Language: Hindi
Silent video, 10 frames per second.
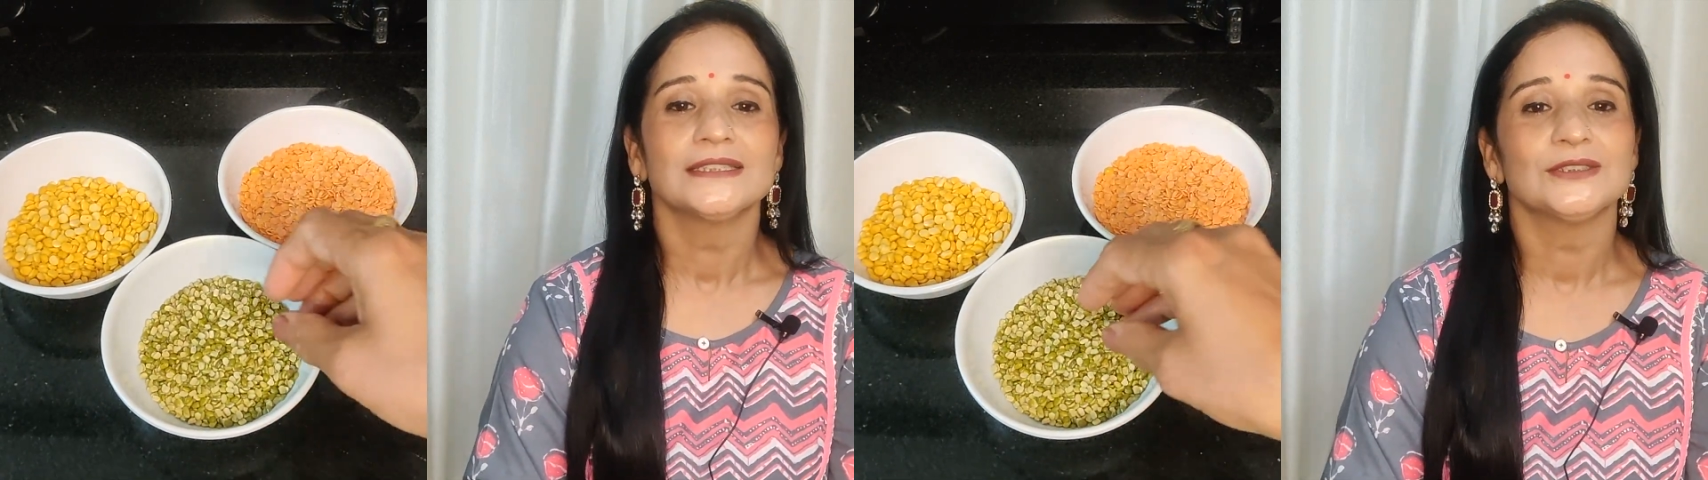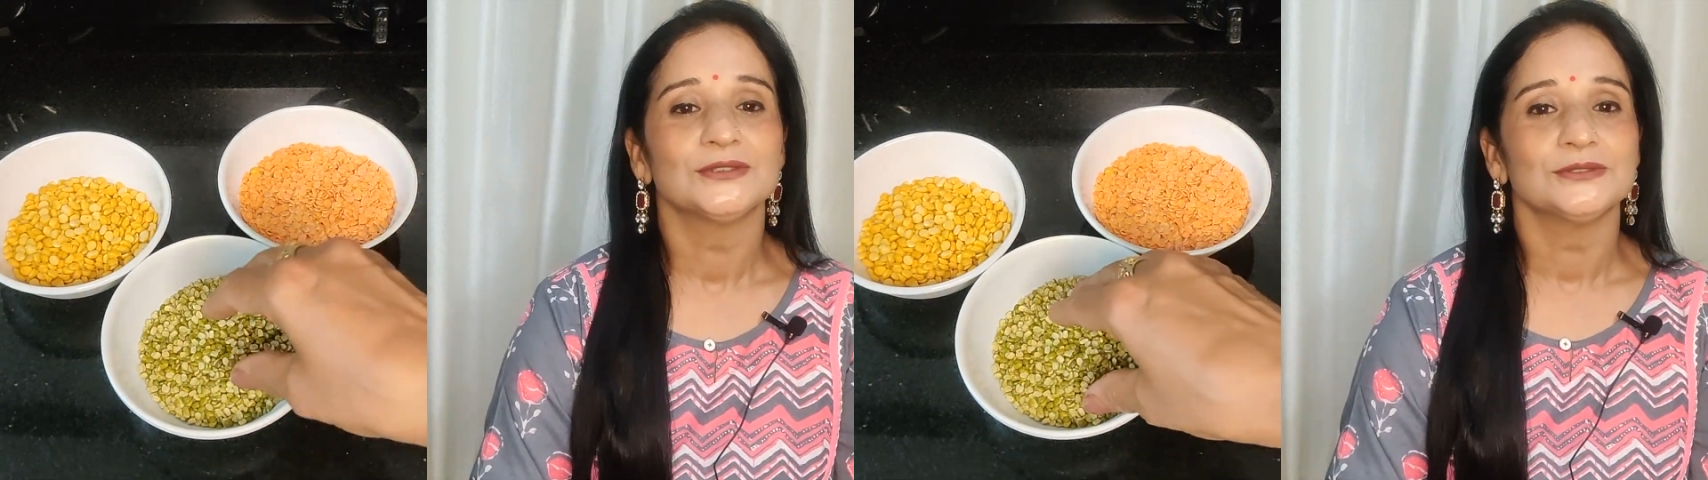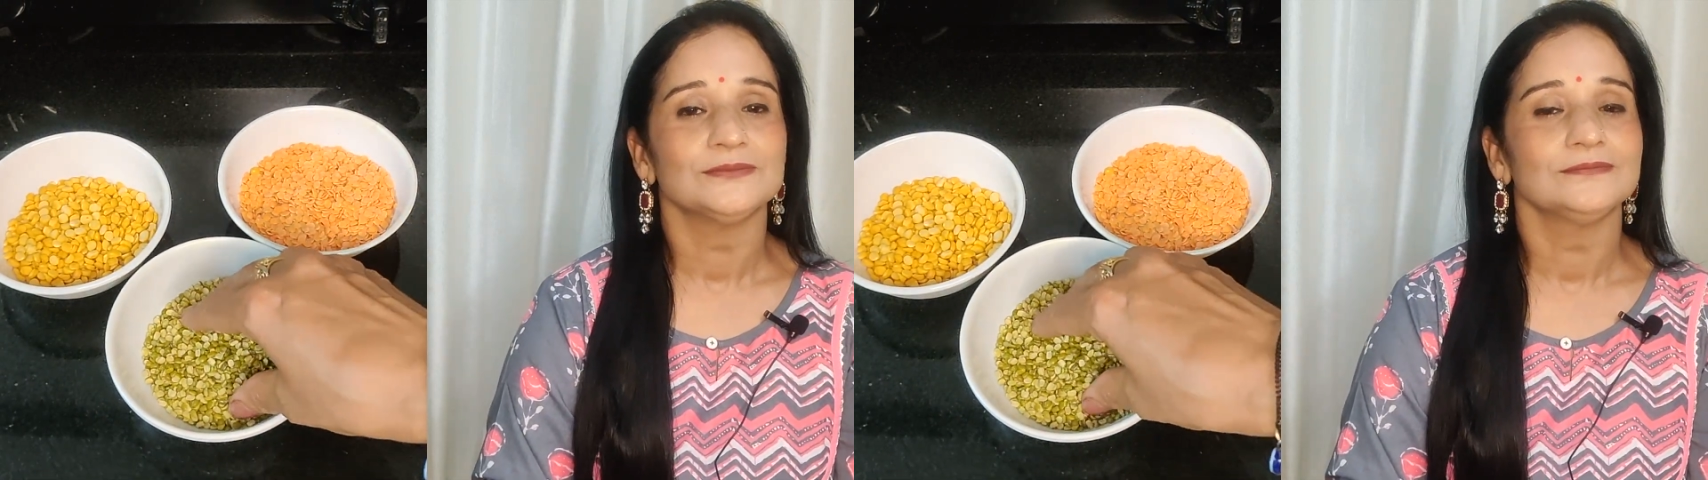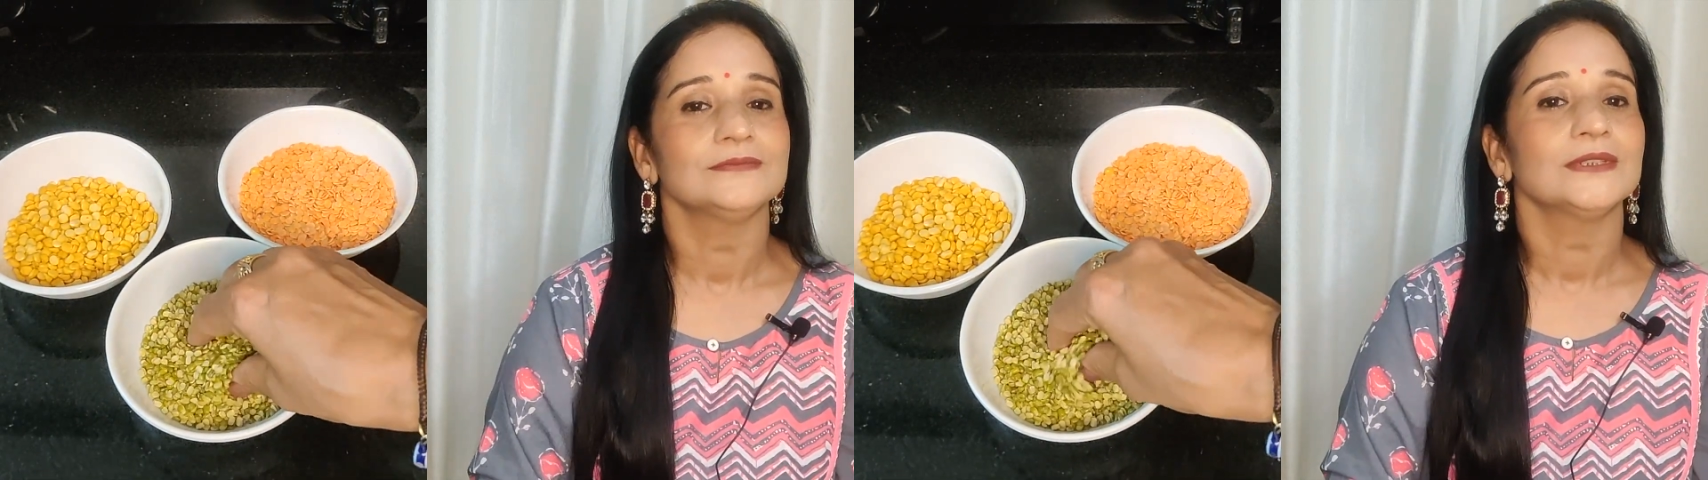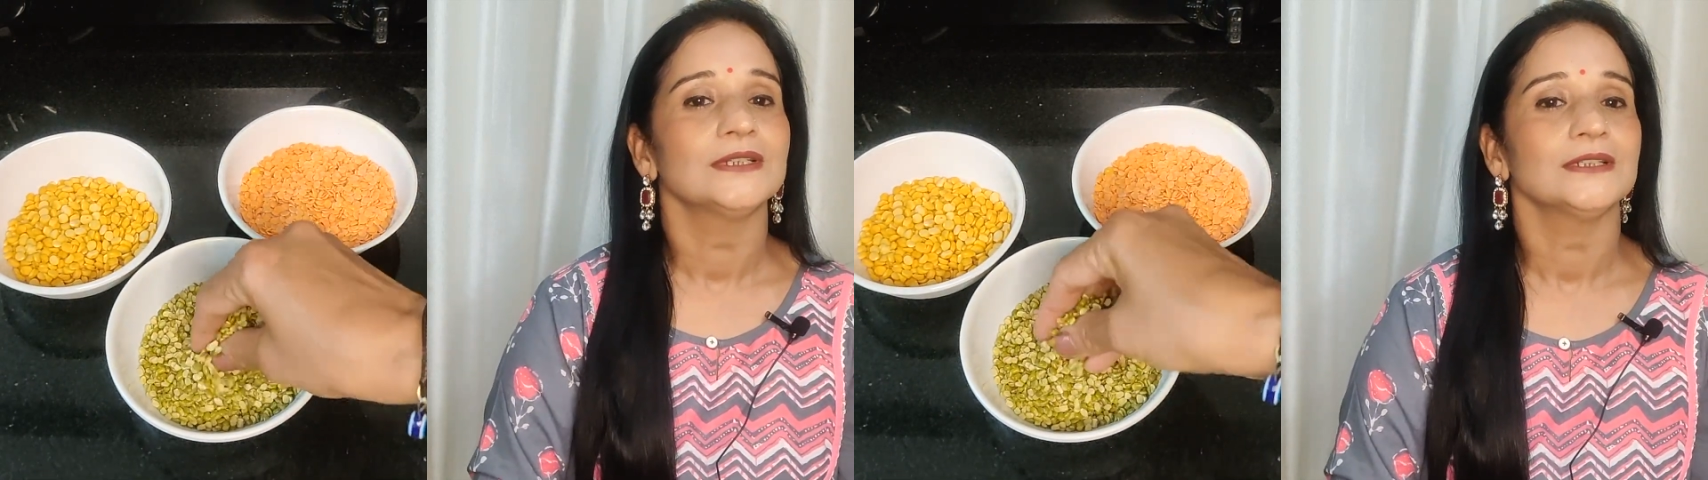तो
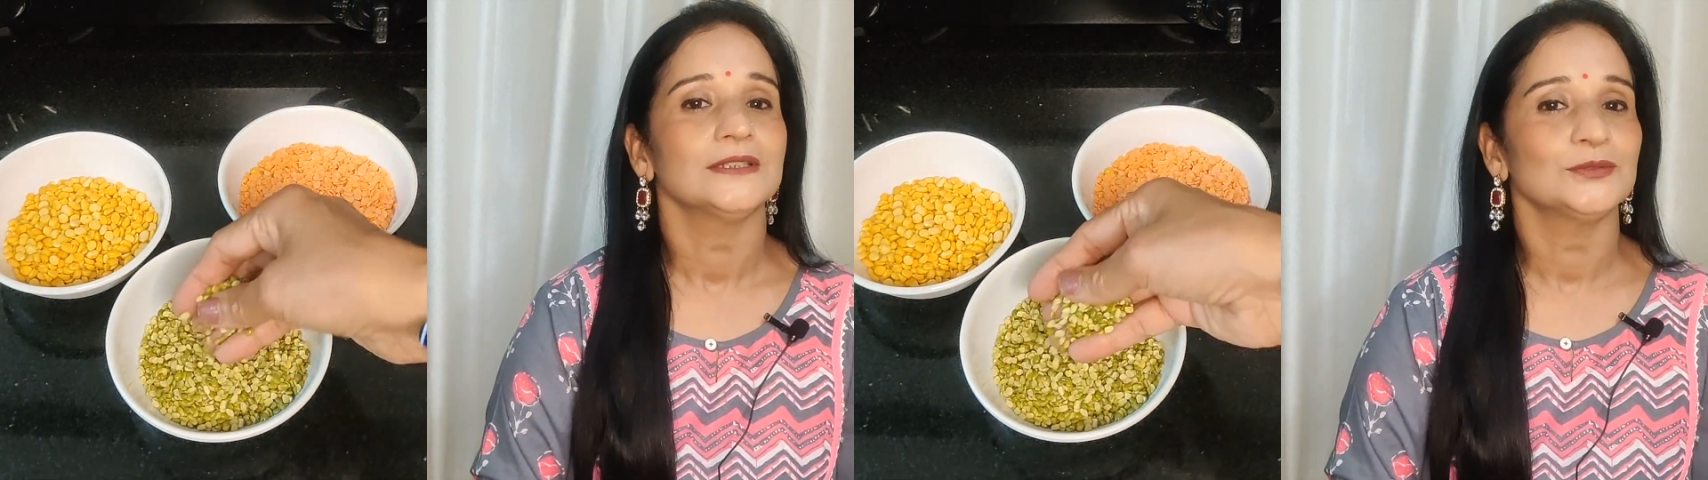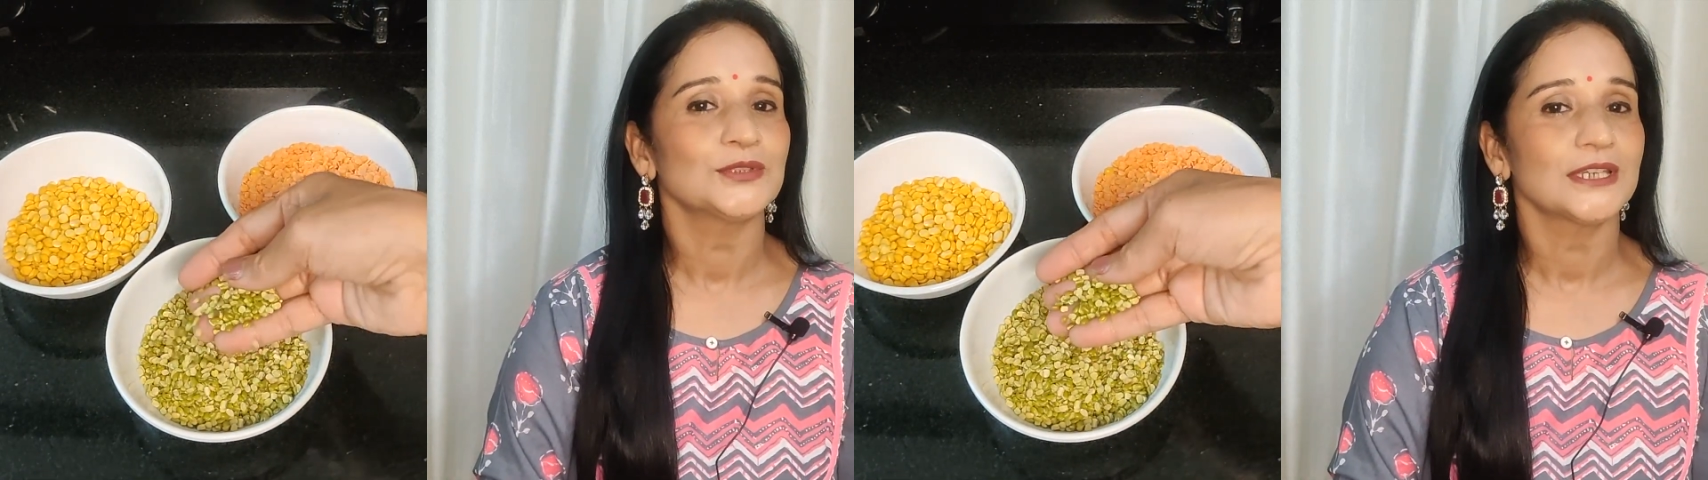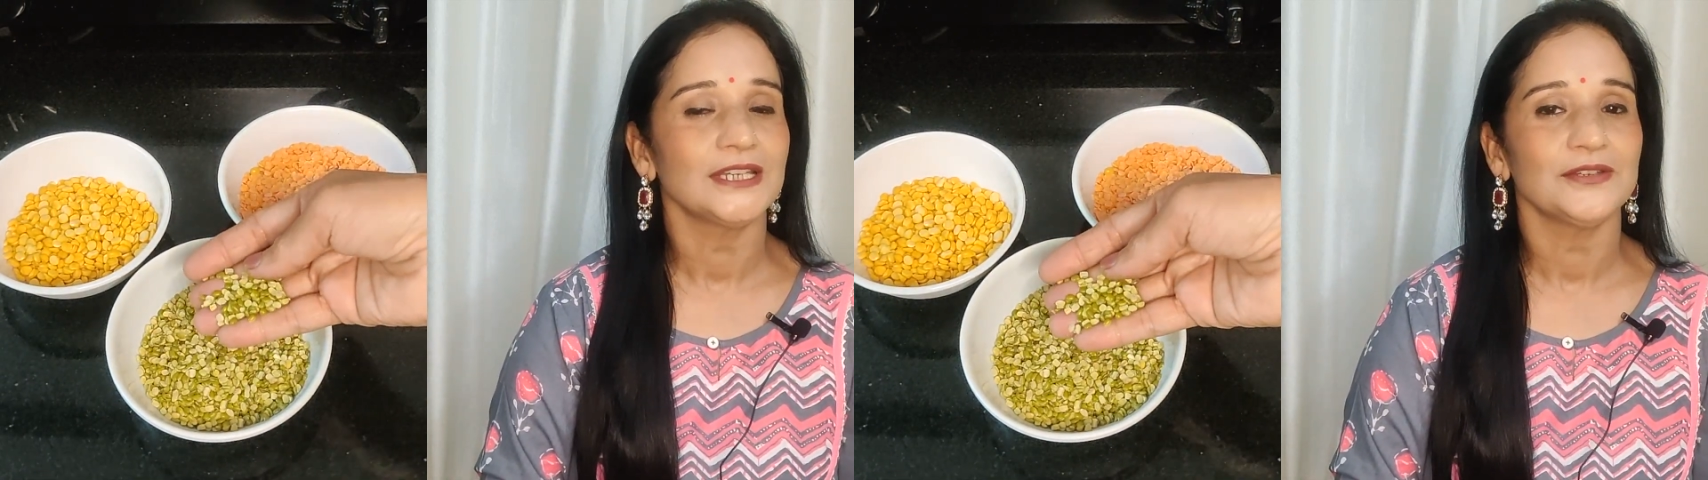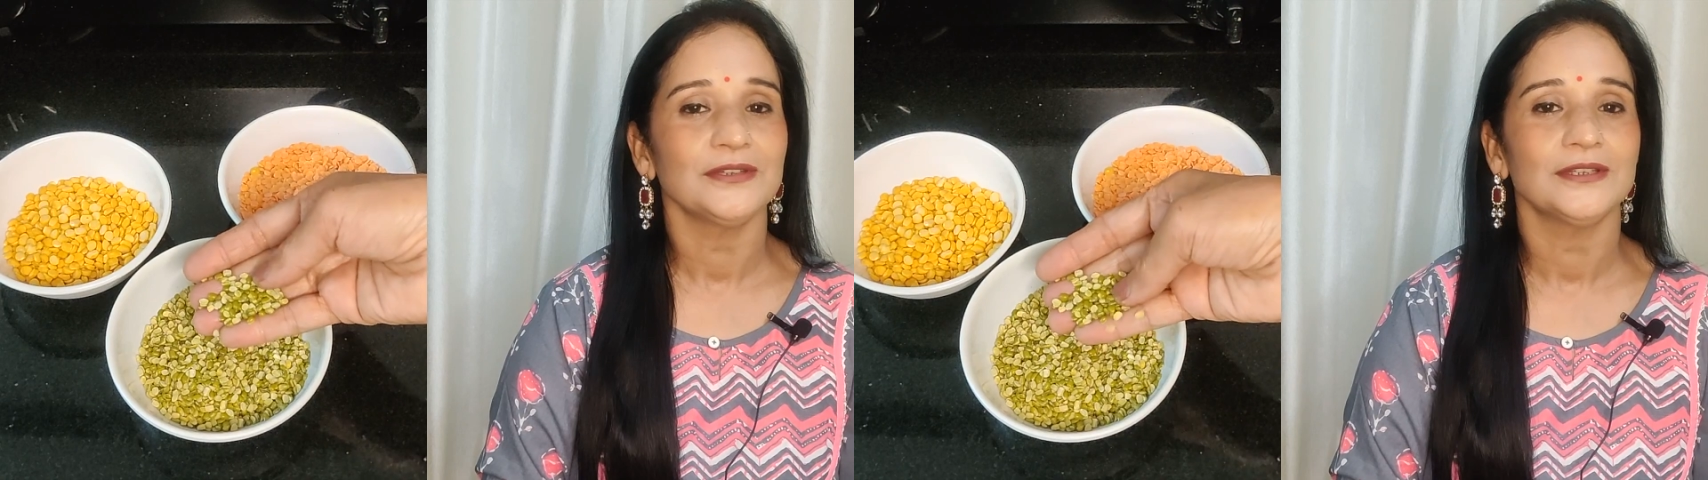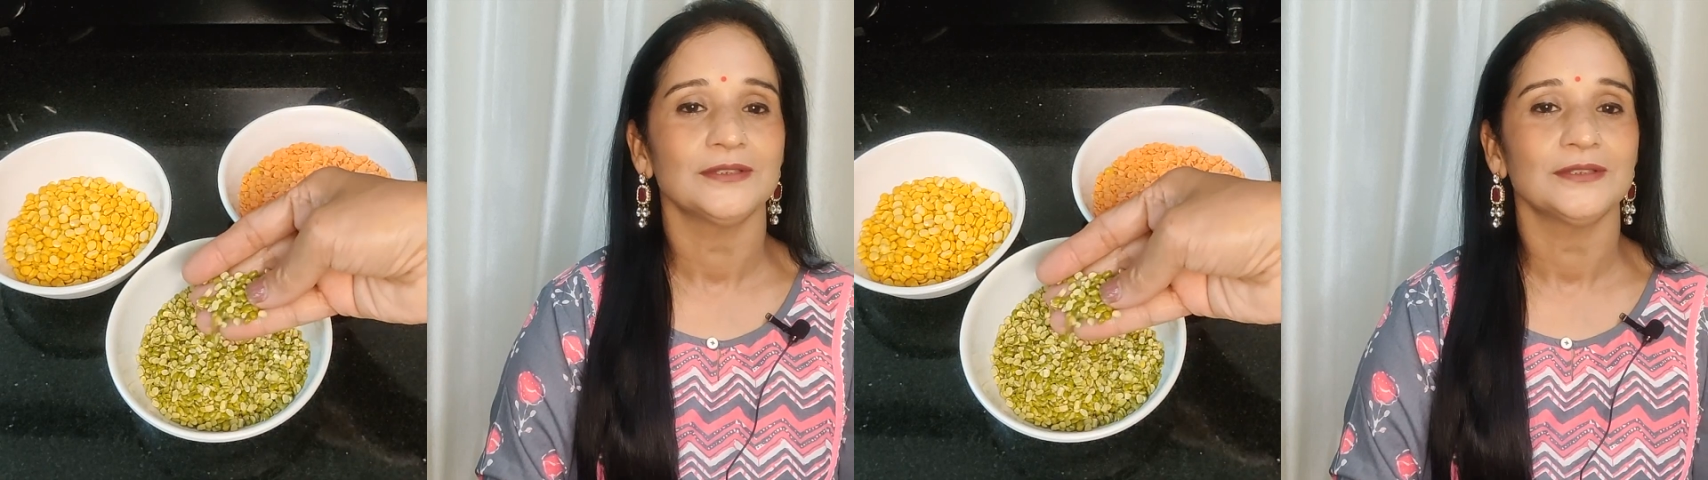आ, उसके लिए